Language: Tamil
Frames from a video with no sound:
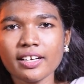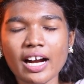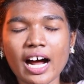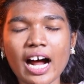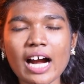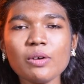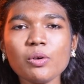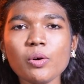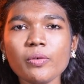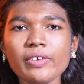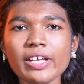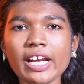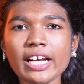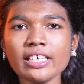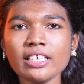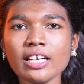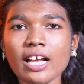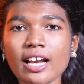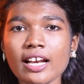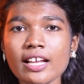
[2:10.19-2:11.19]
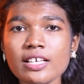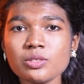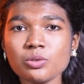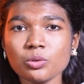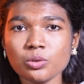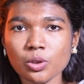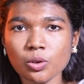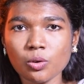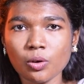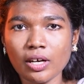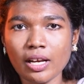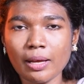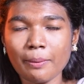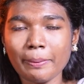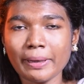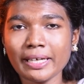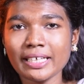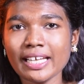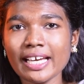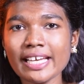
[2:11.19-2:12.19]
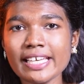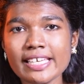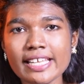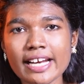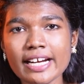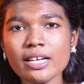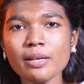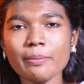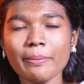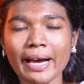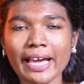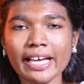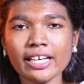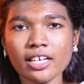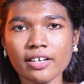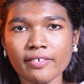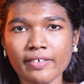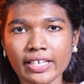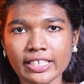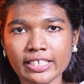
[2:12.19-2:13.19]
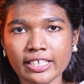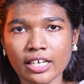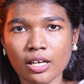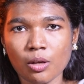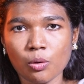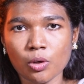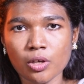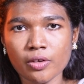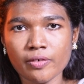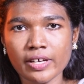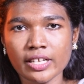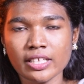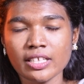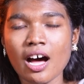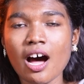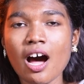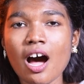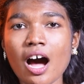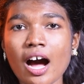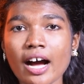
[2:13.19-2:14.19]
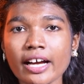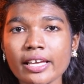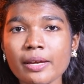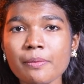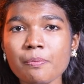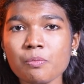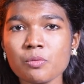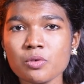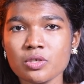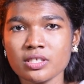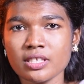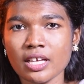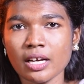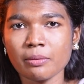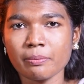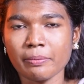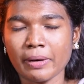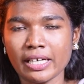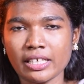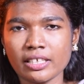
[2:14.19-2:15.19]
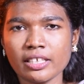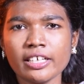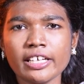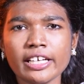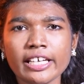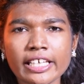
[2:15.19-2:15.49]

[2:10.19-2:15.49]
ராணுவ வீரர்களால சுட்டுக் கொல்லப்பட்ட இரண்டு பயங்கரவாதிகள் ஒருவர் தான் அகிப் முஸ்தக் பட்